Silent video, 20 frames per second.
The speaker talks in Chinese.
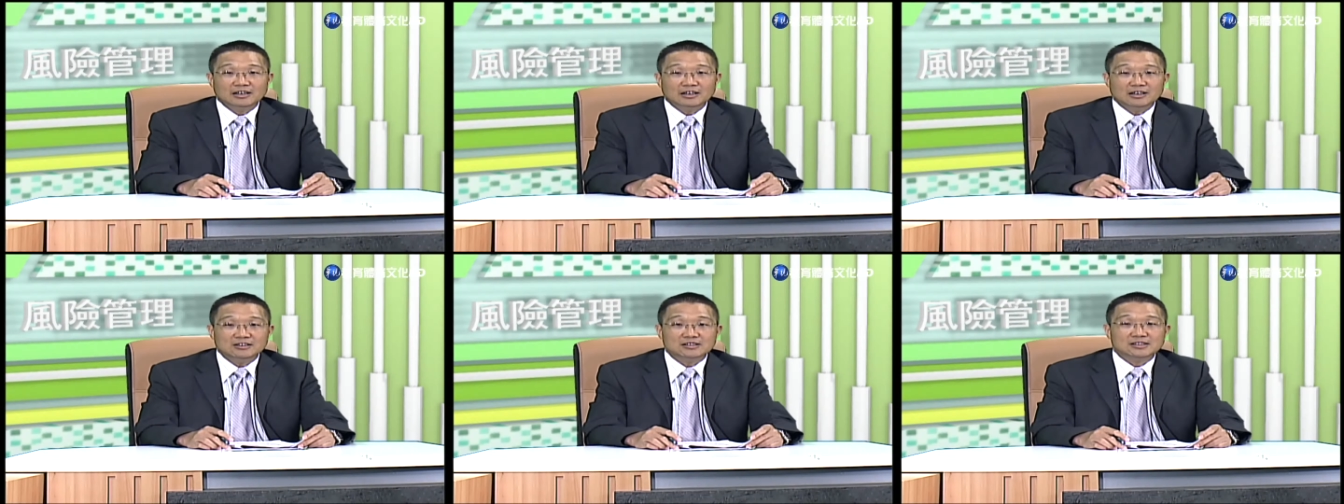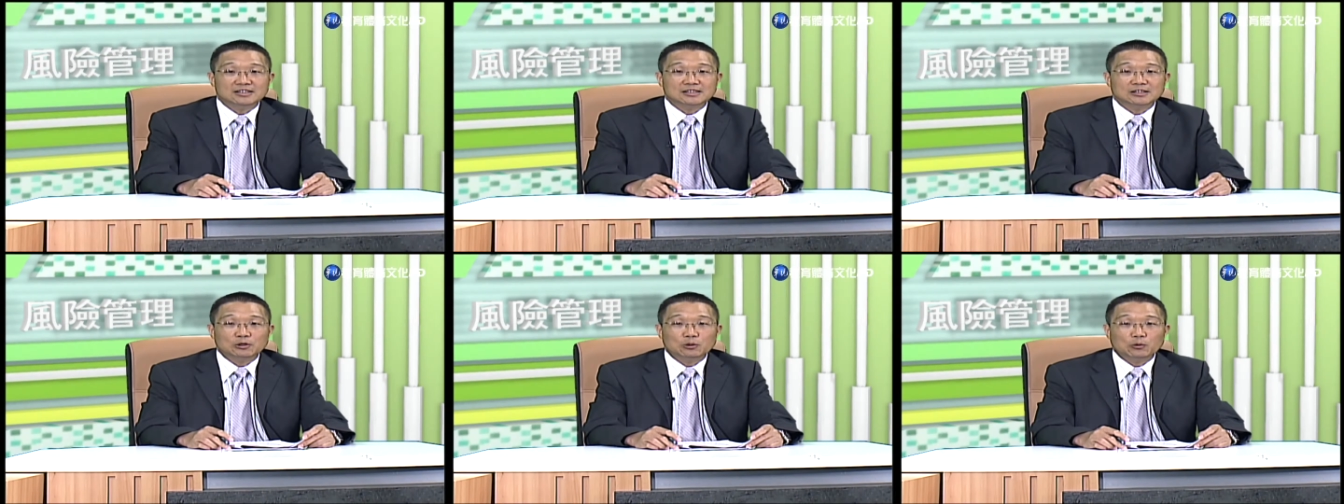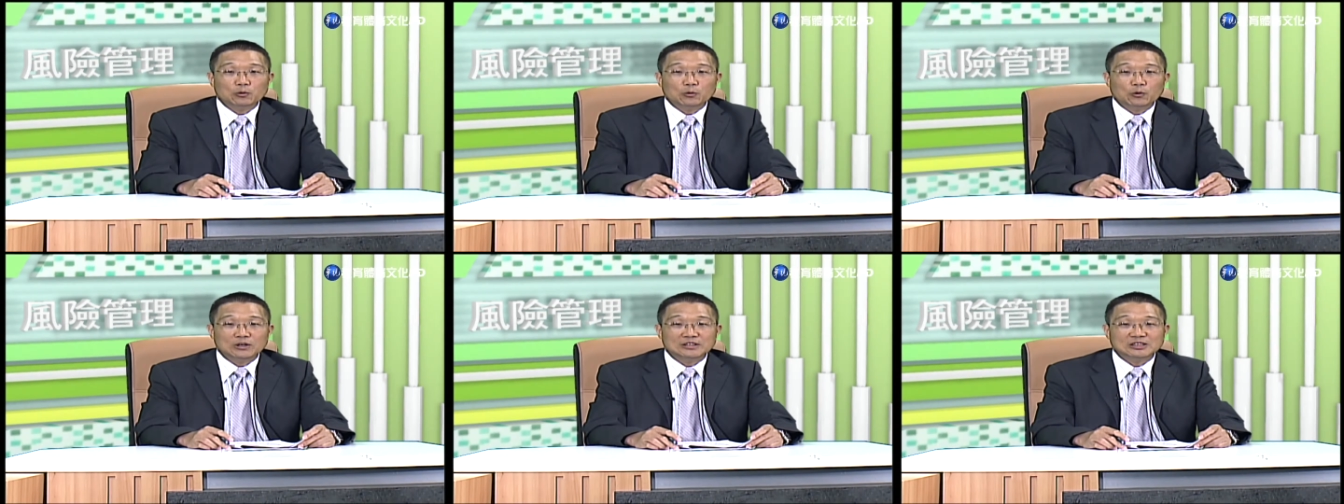因此，
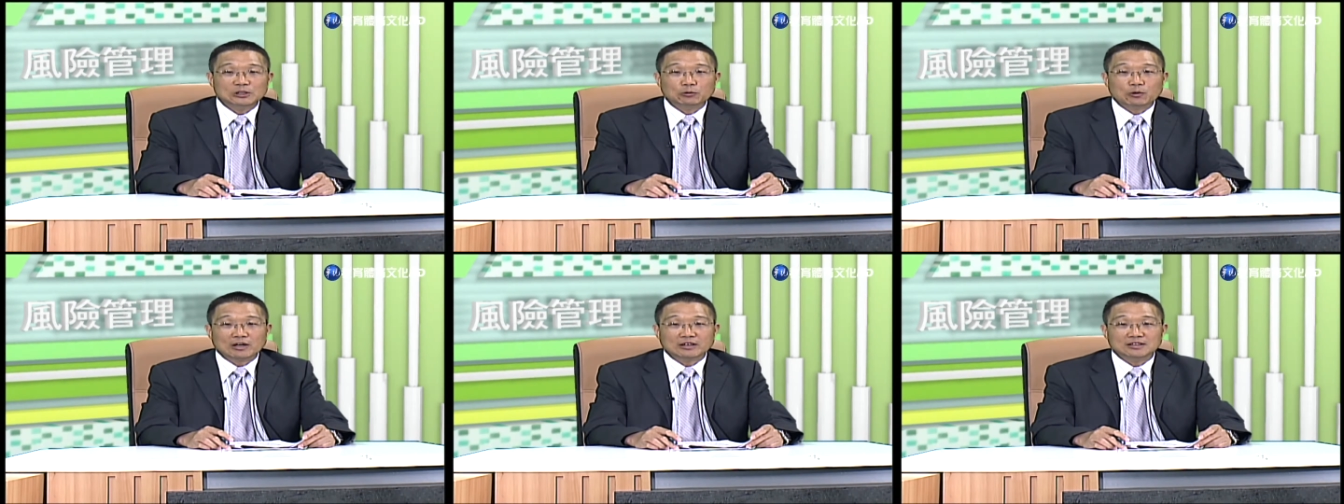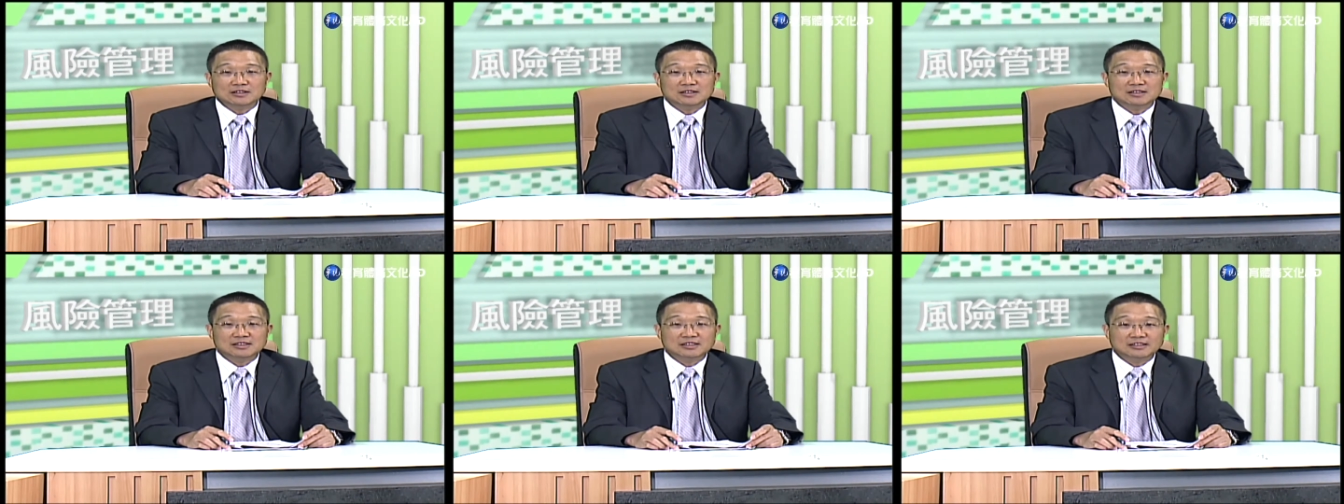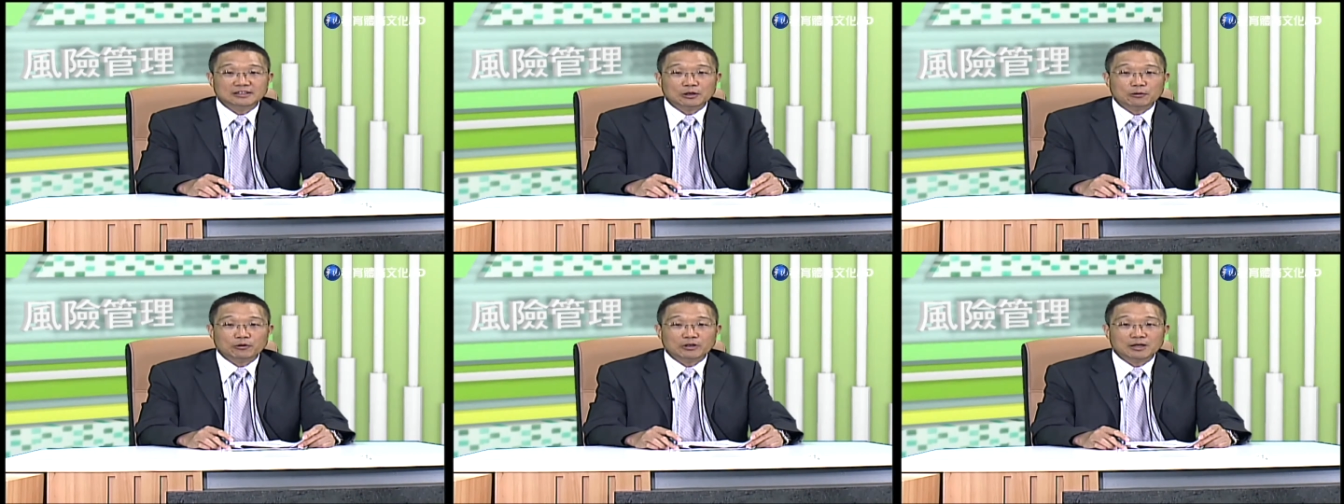危机管理是
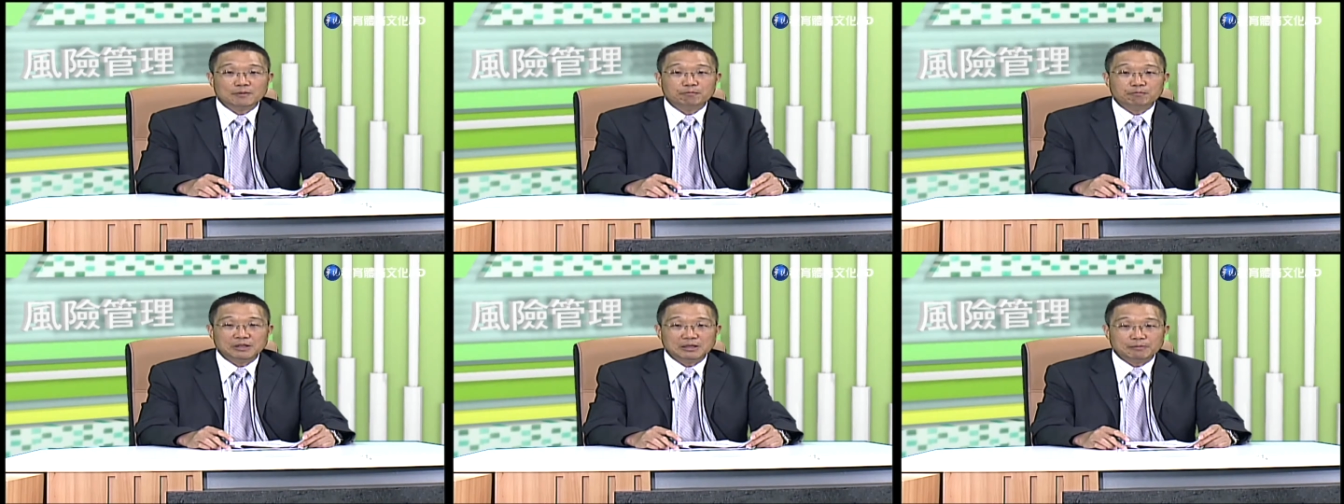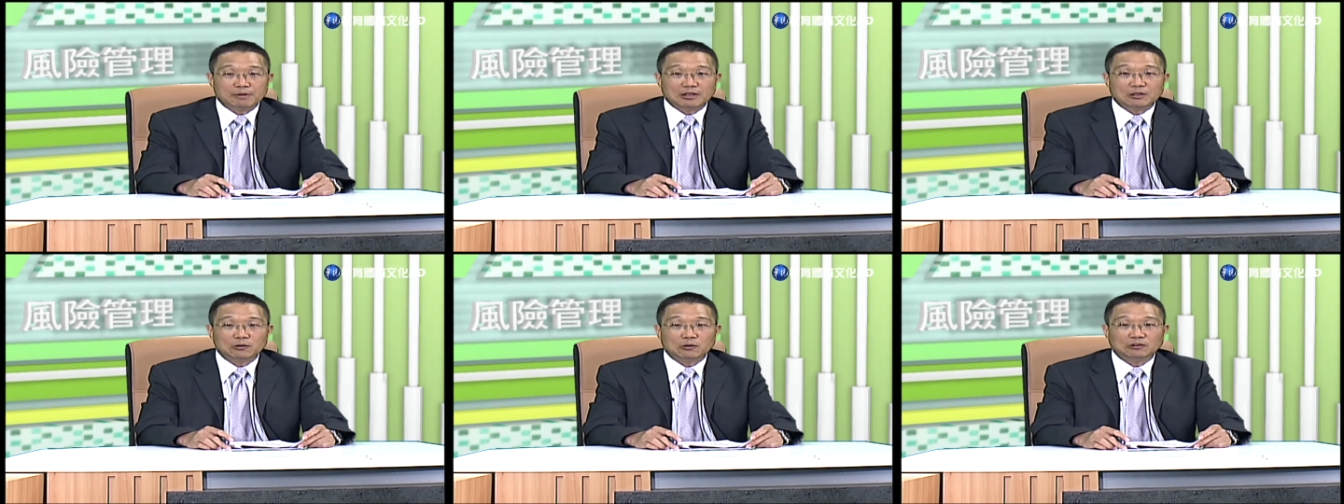企业为了避免